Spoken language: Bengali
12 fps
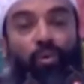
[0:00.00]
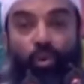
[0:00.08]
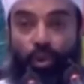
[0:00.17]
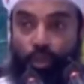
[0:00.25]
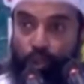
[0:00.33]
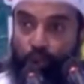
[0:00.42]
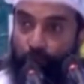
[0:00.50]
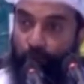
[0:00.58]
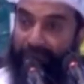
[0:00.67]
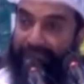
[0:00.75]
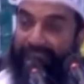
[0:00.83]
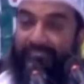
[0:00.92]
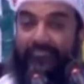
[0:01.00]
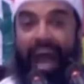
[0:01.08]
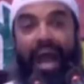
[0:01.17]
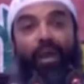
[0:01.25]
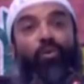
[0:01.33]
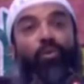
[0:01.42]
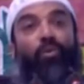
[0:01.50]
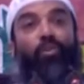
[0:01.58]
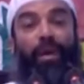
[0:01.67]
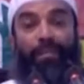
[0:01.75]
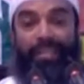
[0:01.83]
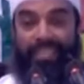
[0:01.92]
কোনো যুব নেতা কোনো
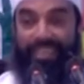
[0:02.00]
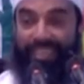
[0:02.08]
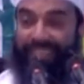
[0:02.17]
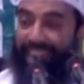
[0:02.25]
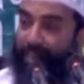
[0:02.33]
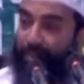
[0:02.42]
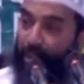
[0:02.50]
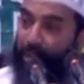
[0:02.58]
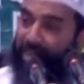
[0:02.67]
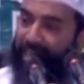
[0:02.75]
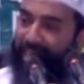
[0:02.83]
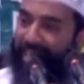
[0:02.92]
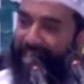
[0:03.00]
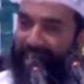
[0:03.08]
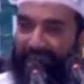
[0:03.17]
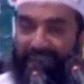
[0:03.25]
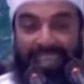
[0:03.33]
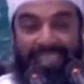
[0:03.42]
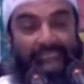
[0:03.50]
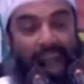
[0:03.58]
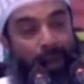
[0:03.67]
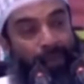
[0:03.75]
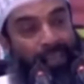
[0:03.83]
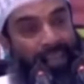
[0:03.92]
সামাজিক নেতাকে বলছেন যে
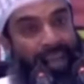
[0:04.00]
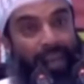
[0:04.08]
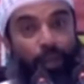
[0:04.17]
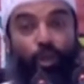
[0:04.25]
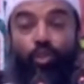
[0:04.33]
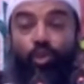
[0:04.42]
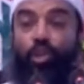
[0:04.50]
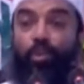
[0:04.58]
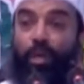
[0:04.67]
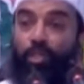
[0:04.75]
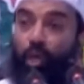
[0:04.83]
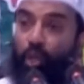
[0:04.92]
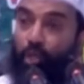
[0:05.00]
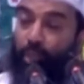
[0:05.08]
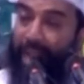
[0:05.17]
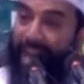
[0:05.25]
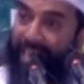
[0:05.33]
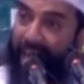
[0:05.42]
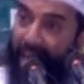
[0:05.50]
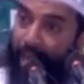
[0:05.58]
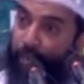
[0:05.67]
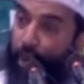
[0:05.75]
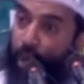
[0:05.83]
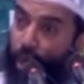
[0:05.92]
আমাদের নতুন বছর দুই হাজার
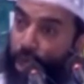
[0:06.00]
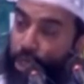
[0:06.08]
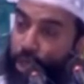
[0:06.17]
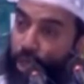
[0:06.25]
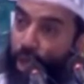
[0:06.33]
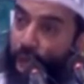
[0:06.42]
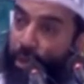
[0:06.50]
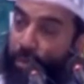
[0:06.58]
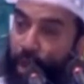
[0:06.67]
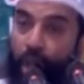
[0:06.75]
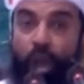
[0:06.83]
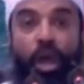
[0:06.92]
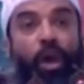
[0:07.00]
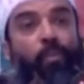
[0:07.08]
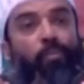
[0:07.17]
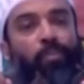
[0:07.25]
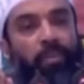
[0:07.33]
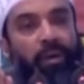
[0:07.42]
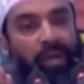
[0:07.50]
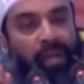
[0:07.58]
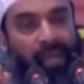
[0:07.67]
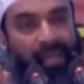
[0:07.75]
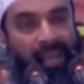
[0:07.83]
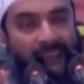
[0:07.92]
শুরু করব
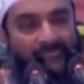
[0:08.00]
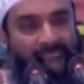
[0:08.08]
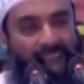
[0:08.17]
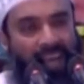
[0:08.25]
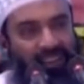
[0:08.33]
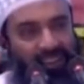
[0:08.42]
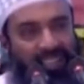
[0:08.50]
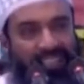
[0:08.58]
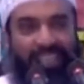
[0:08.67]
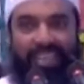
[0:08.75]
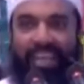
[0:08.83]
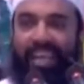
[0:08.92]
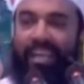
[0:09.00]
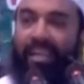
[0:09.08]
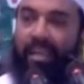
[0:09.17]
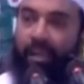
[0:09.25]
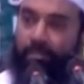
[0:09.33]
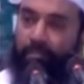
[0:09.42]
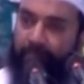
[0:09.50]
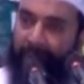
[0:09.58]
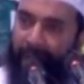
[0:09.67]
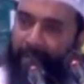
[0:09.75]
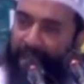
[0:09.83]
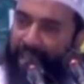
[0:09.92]
ঢাকা ইউনিভার্সিটির
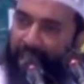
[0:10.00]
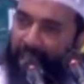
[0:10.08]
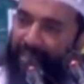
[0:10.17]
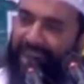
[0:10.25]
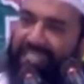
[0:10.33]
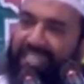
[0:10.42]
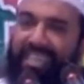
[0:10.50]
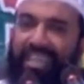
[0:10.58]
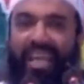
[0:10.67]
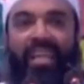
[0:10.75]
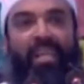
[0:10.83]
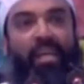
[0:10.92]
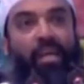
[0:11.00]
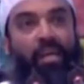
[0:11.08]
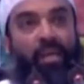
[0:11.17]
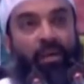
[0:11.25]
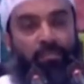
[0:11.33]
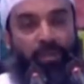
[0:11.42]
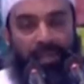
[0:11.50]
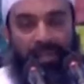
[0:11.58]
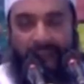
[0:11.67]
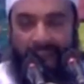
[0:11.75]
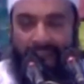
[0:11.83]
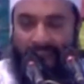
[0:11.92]
প্রাইভেট ইউনিভার্সিটির
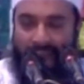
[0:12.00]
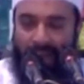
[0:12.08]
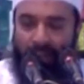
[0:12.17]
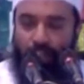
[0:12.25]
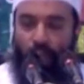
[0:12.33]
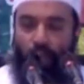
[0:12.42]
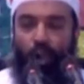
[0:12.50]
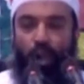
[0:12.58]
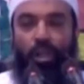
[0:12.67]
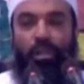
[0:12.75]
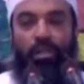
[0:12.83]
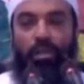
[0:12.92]
ঢাকার সকল